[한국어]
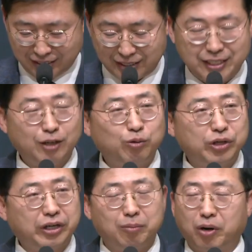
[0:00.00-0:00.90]
세상
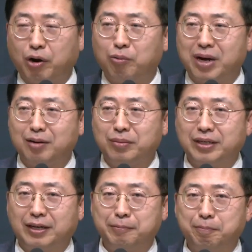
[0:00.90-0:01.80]
우리에게 뭐라고
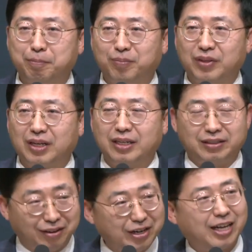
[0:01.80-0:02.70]
말합니까?
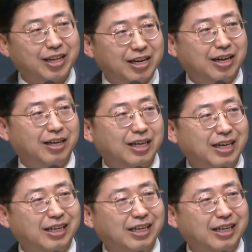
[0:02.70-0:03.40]
너나 나나